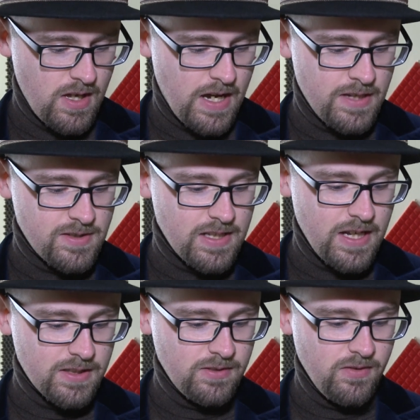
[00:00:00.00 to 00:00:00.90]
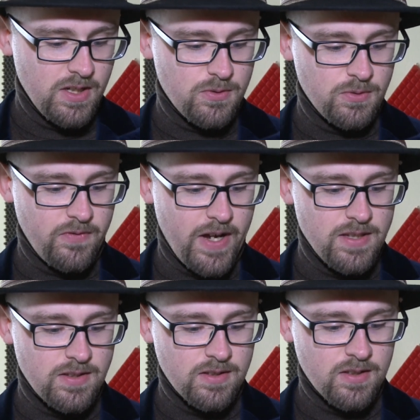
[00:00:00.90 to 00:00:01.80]
Einst lachten wir und
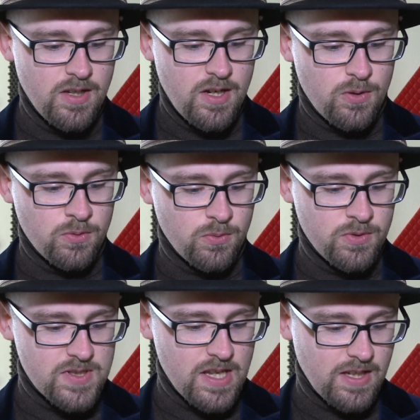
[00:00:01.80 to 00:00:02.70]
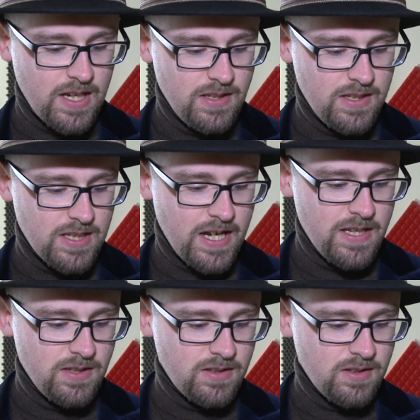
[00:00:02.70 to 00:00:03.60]
weinten und unzertrennlich
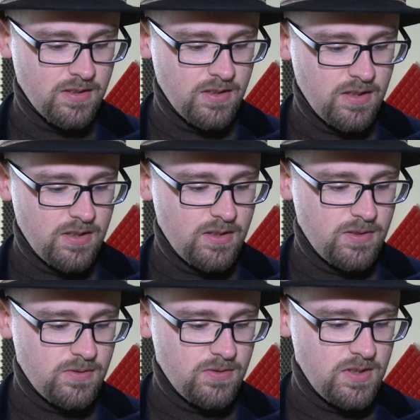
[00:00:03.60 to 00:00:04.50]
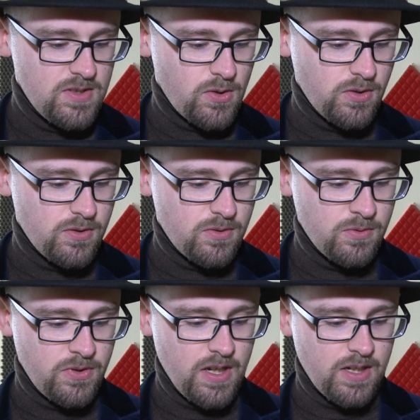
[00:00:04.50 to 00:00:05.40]
einten die Sonne
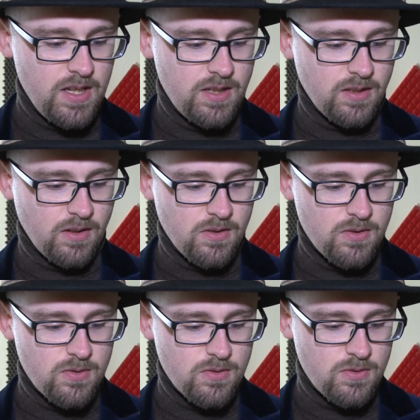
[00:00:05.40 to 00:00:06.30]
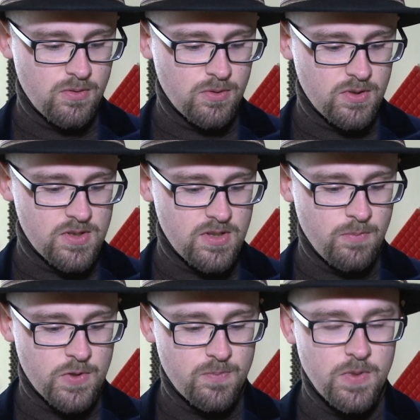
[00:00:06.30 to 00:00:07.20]
und der Regen uns
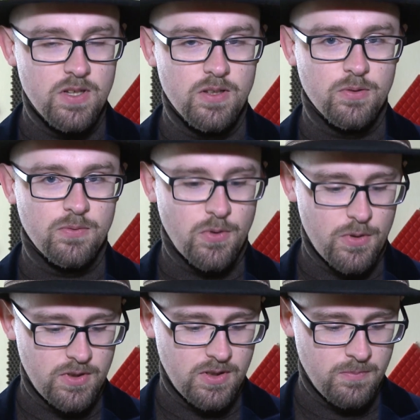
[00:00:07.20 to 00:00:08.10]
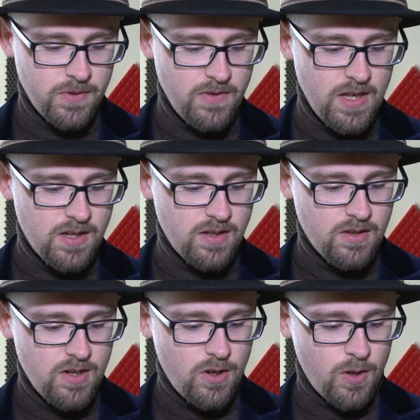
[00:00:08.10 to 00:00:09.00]
im Spiel und freudigem
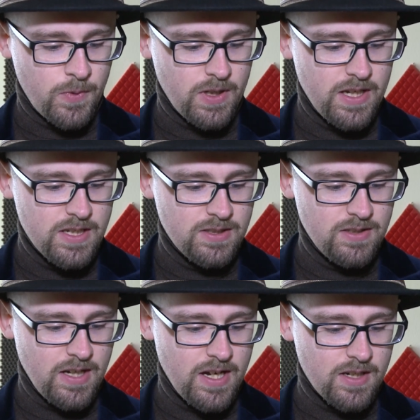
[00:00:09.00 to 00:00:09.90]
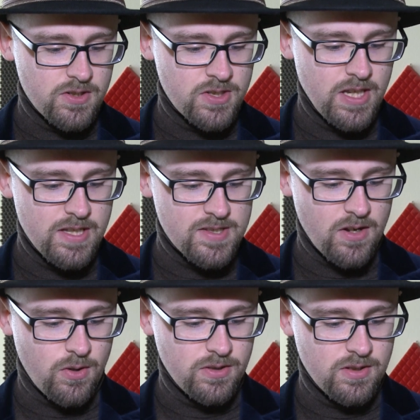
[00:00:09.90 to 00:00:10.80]
Bewegen, obgleich die Tage schnell
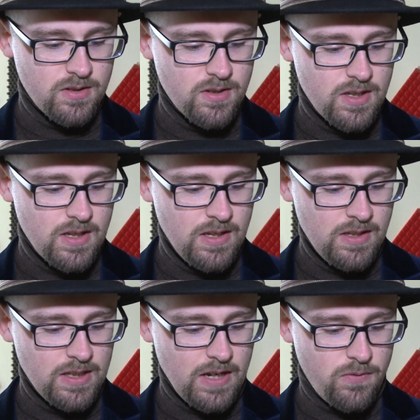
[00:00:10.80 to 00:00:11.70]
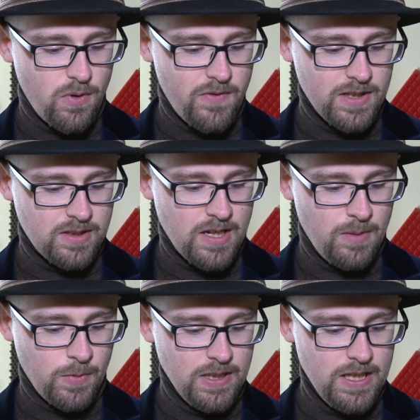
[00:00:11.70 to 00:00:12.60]
zerronnen, jeder Vorwand
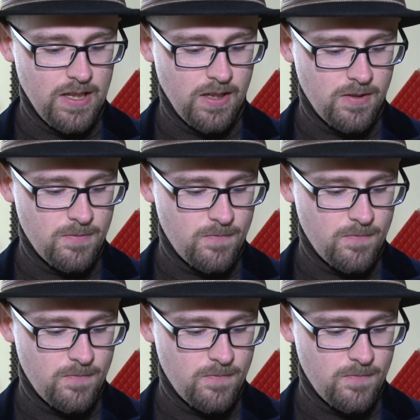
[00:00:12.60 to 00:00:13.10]
kam gelegen.